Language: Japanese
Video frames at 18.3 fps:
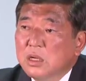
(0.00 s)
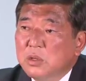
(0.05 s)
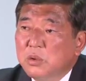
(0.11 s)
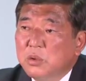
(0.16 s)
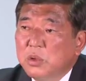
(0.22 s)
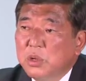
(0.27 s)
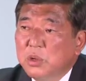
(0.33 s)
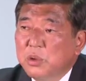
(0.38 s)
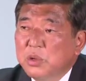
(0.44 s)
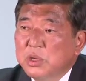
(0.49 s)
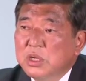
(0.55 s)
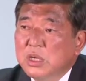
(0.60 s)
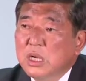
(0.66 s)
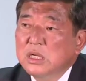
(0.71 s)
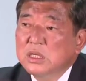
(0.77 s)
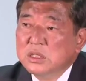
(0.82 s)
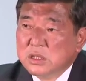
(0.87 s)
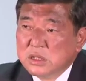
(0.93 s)
これを生
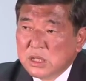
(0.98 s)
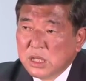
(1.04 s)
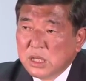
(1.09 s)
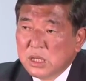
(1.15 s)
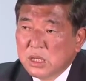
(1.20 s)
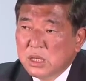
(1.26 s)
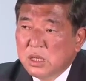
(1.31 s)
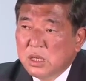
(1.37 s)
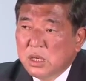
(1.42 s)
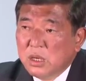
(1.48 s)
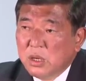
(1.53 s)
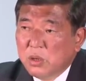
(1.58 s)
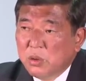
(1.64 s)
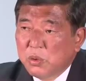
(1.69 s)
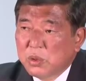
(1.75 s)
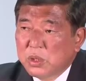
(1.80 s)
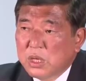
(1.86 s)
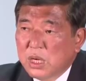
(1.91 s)
かして
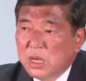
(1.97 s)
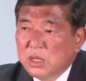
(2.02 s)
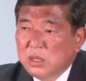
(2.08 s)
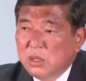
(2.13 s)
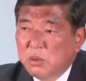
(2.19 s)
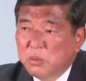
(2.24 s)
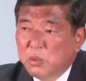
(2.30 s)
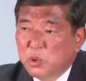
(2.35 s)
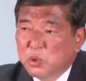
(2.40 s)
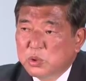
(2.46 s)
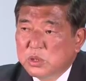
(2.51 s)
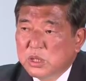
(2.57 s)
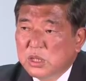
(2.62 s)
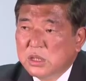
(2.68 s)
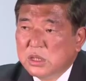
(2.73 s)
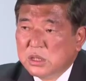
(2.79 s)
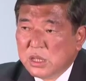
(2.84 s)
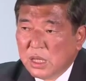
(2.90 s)
本来の目
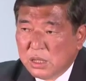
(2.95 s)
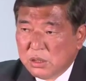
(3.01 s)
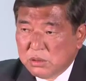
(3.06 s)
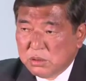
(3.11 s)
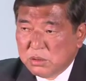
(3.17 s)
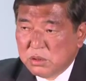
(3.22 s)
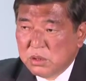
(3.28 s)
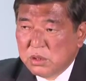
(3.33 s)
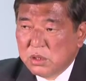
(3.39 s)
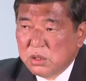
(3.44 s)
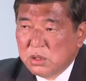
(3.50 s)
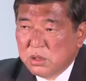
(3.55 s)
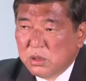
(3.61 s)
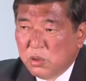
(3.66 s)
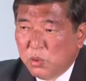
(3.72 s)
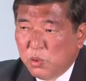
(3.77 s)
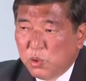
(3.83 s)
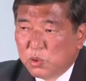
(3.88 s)
的たる
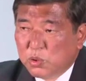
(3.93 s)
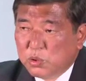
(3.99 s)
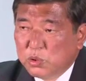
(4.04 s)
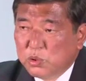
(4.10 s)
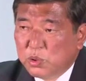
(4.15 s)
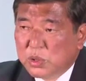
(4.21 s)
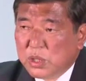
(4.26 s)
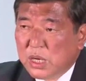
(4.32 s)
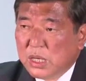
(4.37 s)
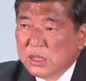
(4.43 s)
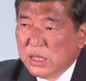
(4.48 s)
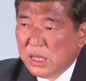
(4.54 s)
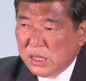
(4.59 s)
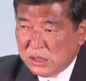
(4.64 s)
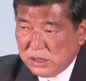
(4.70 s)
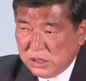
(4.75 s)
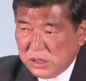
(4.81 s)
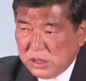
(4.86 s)
多くの課
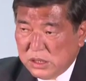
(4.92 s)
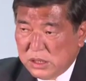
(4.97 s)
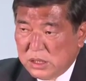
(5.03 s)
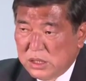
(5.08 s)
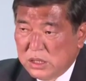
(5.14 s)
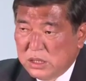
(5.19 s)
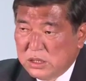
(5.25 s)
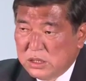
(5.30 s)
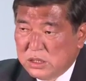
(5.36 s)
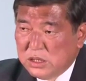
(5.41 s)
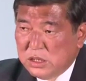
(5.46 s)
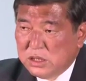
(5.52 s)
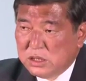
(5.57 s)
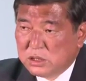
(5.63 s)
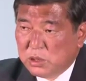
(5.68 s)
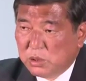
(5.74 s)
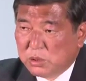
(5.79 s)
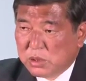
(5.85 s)
題に
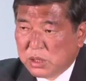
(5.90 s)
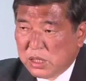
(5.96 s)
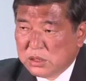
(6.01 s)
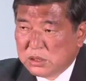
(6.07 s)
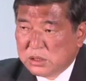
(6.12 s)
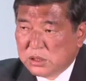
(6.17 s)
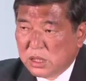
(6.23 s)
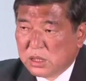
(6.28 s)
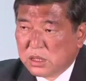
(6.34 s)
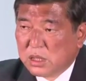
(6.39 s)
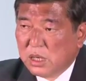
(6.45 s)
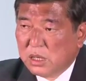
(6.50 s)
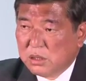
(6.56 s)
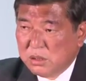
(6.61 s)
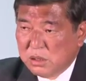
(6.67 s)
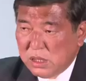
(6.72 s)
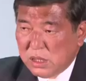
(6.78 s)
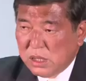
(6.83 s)
迅速かつ的
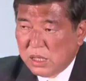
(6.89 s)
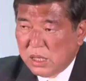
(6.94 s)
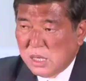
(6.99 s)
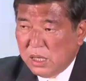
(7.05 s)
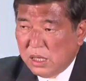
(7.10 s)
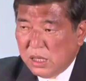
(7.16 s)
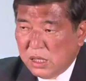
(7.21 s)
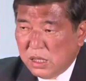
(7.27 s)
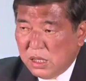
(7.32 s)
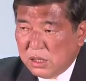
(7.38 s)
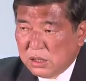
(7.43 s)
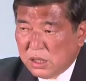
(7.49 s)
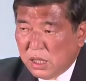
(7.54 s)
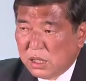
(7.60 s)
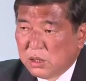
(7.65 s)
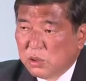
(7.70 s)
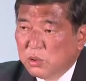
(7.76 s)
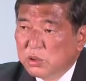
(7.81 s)
確に
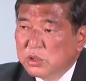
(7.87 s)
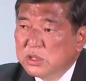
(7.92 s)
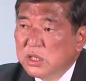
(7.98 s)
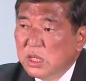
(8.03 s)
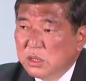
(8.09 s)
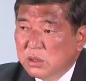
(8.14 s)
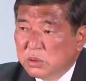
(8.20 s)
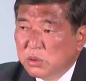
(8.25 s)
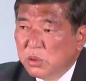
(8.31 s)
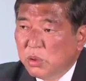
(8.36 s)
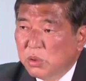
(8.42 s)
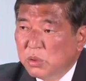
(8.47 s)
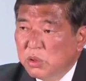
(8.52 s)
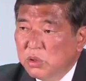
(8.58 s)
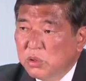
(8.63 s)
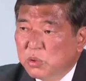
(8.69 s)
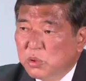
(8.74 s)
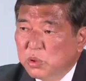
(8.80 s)
対応していく
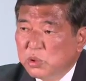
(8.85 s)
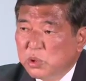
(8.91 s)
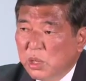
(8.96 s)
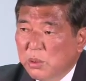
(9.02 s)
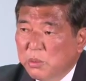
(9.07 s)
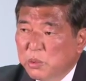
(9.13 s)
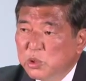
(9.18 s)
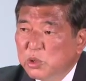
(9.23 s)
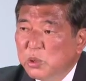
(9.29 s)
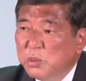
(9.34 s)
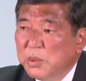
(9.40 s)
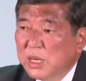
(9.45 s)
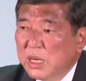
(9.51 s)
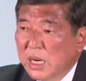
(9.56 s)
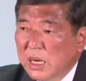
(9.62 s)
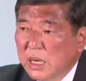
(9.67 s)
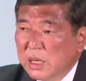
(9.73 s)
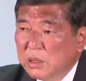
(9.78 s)
ということが求め
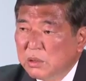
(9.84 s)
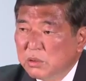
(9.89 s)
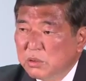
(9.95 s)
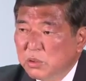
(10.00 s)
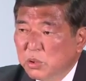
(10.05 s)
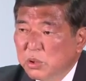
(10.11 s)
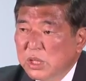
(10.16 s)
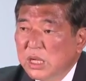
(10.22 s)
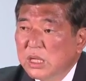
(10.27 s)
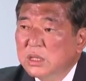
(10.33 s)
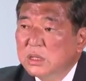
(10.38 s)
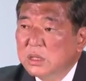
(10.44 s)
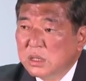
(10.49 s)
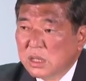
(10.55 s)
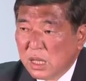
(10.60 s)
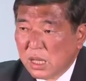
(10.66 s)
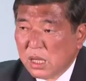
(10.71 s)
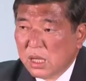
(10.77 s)
られるのであっ
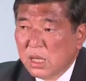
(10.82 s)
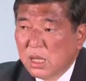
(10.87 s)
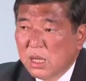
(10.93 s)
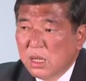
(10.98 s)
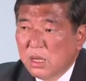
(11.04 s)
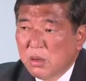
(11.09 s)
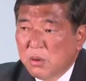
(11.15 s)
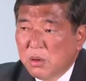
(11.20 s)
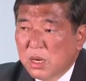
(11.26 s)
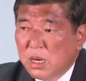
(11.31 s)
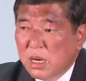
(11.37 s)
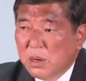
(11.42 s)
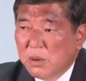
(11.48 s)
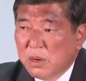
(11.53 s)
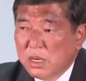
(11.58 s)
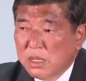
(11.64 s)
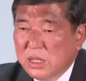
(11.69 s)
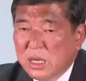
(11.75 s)
て
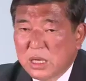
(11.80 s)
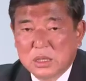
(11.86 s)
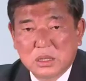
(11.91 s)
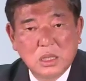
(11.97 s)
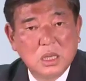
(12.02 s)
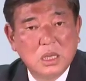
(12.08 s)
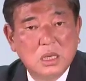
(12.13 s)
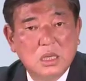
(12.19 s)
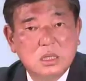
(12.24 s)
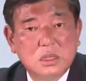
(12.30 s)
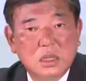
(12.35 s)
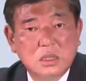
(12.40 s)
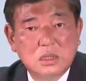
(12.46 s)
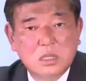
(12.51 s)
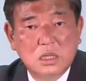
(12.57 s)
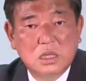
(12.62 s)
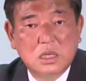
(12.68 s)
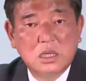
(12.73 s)
我々に与えられた
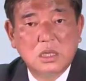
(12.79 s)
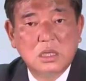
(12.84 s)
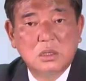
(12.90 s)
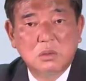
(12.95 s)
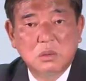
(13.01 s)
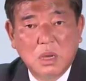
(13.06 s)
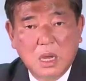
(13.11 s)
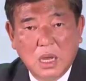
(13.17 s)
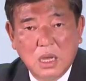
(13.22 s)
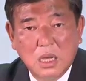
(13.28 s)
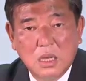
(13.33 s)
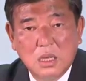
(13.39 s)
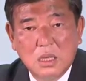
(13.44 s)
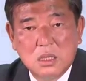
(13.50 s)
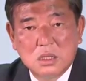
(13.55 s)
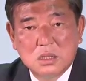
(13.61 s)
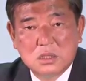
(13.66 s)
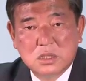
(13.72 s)
責任は
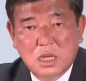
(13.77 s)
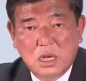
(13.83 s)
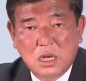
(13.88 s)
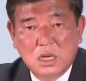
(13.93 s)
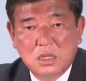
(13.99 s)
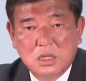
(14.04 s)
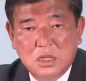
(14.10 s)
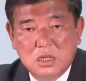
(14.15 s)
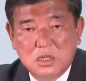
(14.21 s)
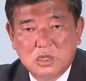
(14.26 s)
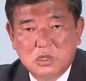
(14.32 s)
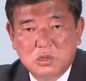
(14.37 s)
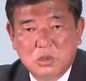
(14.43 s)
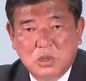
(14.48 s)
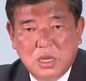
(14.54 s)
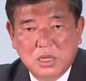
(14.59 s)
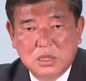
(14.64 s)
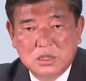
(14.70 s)
さらに
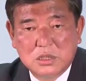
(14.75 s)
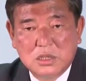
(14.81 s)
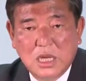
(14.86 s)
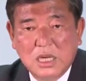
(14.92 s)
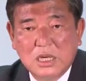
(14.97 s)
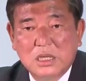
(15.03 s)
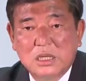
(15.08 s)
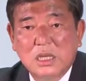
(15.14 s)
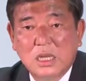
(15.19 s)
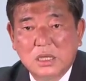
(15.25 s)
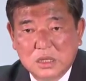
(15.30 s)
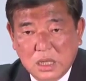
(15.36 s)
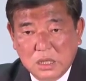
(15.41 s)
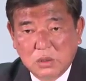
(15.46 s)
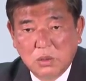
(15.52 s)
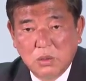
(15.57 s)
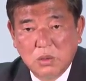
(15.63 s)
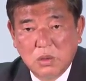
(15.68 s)
重活大になった